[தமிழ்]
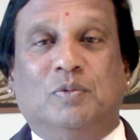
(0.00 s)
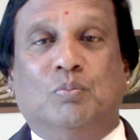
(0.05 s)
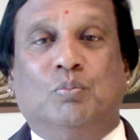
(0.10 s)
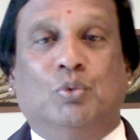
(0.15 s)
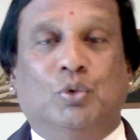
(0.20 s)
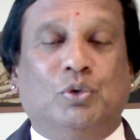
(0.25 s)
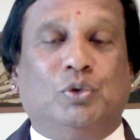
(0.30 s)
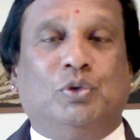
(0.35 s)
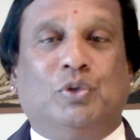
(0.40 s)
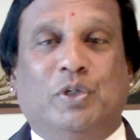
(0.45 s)

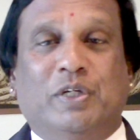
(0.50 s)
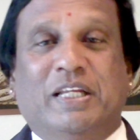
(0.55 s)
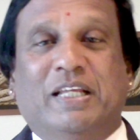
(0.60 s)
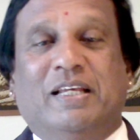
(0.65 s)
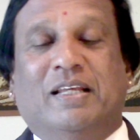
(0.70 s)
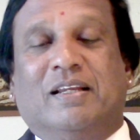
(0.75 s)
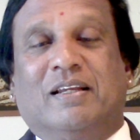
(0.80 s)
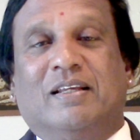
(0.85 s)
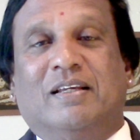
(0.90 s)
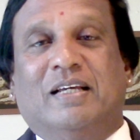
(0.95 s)
முந்து
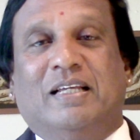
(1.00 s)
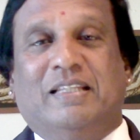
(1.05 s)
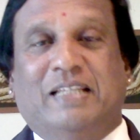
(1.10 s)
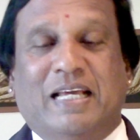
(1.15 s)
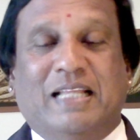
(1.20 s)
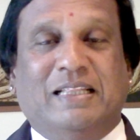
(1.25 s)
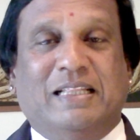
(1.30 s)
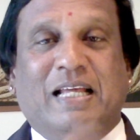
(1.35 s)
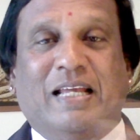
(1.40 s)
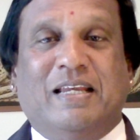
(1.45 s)
நீர் அது
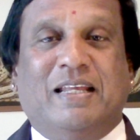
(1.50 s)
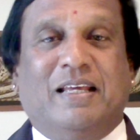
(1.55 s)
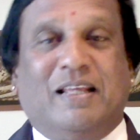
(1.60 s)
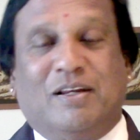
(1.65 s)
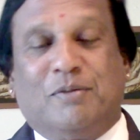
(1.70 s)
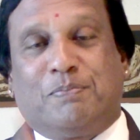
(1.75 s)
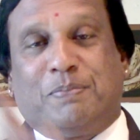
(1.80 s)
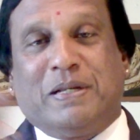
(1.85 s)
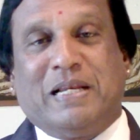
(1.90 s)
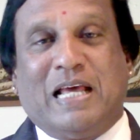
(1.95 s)
என்ன நீர்
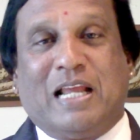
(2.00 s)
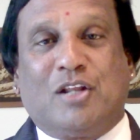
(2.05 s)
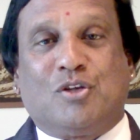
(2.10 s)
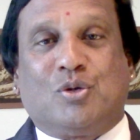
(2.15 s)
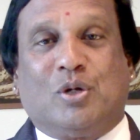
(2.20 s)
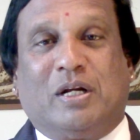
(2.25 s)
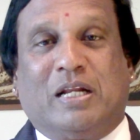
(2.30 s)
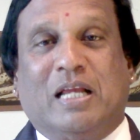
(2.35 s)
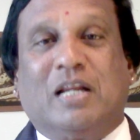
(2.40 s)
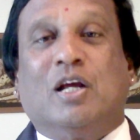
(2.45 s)
பின்னால
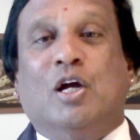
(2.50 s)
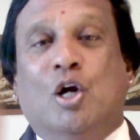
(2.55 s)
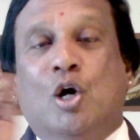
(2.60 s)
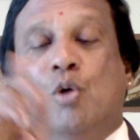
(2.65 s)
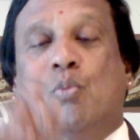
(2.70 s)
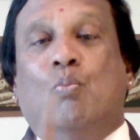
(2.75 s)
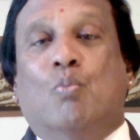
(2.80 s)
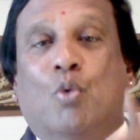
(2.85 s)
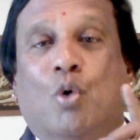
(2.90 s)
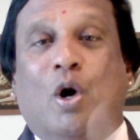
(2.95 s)
சொல்றார்
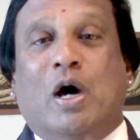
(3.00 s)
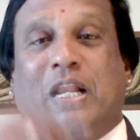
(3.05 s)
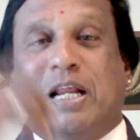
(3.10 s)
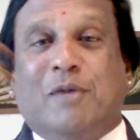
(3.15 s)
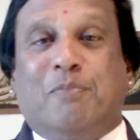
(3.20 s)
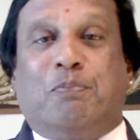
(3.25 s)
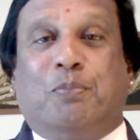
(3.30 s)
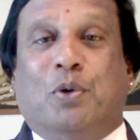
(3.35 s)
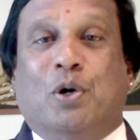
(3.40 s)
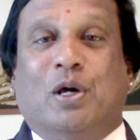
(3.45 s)
மோரை
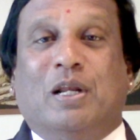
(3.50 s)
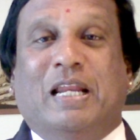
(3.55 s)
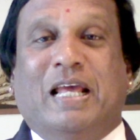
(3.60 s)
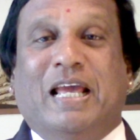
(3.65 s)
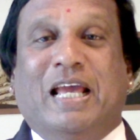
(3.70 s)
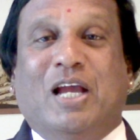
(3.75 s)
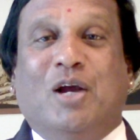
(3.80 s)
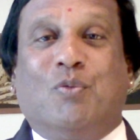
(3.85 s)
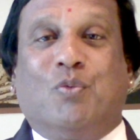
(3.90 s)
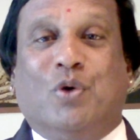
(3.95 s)
போலே
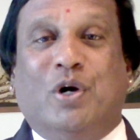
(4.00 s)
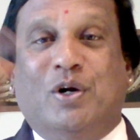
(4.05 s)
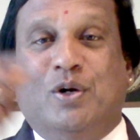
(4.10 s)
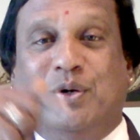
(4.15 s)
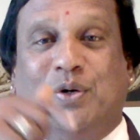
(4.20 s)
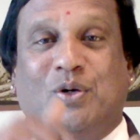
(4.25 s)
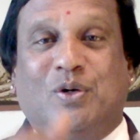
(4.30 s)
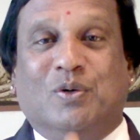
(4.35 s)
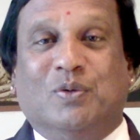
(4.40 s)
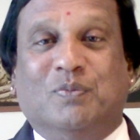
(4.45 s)

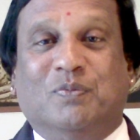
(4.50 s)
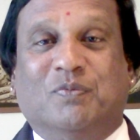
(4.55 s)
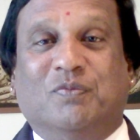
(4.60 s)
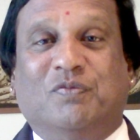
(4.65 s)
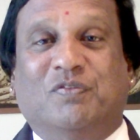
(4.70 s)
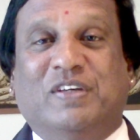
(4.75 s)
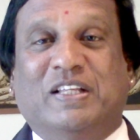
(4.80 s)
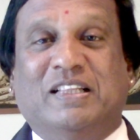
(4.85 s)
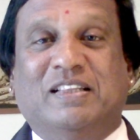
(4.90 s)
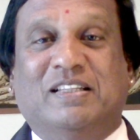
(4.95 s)
ஒழுகும்
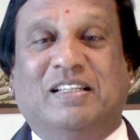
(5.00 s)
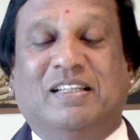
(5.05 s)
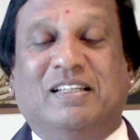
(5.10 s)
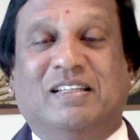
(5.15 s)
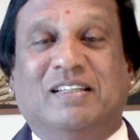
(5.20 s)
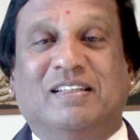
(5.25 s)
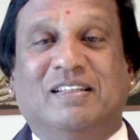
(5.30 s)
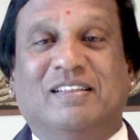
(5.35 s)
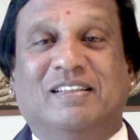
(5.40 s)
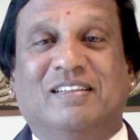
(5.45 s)
விந்து
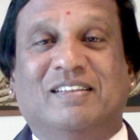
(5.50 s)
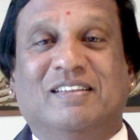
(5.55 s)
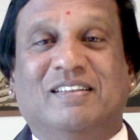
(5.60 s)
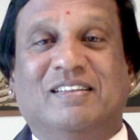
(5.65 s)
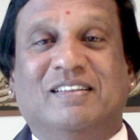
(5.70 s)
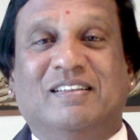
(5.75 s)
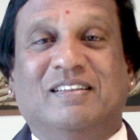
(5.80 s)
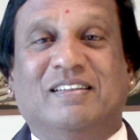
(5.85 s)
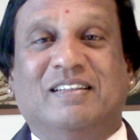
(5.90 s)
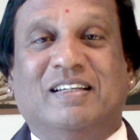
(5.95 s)

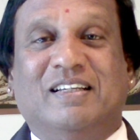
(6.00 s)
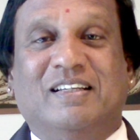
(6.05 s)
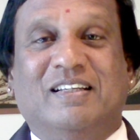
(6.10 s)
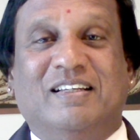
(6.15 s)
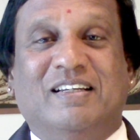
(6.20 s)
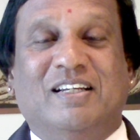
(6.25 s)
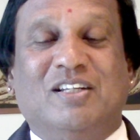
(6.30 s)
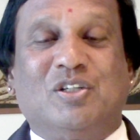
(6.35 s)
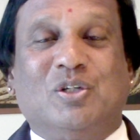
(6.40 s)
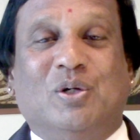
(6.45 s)

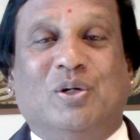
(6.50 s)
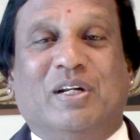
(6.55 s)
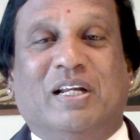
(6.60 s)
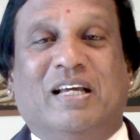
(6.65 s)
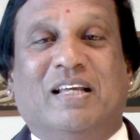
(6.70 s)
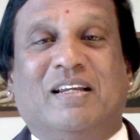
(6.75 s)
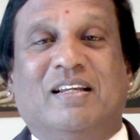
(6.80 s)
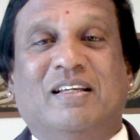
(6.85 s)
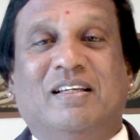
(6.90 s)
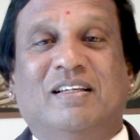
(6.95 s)
என்ன
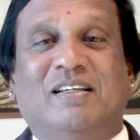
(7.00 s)
சொல்றார்